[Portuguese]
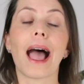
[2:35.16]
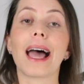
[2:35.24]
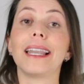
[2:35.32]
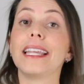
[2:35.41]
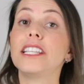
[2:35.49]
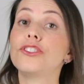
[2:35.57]

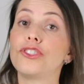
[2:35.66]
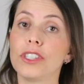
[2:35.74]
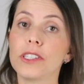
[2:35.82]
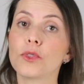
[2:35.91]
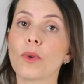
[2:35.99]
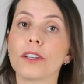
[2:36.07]
Além
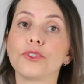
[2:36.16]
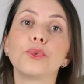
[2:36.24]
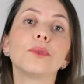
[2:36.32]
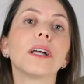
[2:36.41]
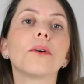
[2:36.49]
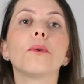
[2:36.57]
disso,
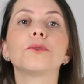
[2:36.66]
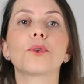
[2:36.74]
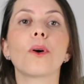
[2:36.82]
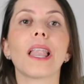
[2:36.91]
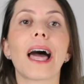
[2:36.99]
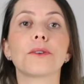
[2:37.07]
ajuda a
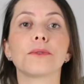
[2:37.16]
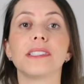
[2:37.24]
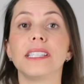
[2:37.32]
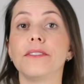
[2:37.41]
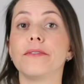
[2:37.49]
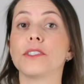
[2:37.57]
controlar os
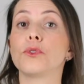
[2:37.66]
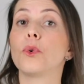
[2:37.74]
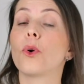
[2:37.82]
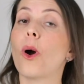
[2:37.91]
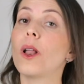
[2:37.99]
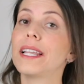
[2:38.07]
níveis do
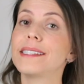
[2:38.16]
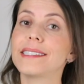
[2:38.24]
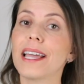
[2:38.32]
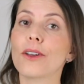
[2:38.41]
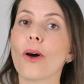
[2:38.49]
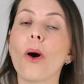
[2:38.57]

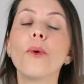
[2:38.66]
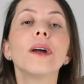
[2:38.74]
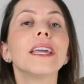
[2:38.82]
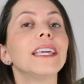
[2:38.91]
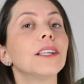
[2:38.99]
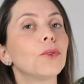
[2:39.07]
colesterol
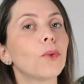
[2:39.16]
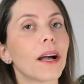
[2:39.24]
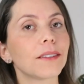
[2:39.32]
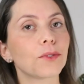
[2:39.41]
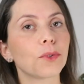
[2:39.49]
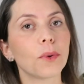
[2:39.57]
e do
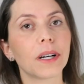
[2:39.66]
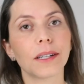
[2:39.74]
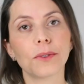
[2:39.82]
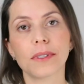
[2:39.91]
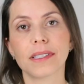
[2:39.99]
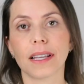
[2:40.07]
açúcar
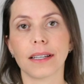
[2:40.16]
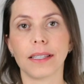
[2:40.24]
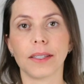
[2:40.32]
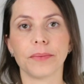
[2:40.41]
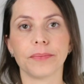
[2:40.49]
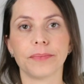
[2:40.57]
no sangue.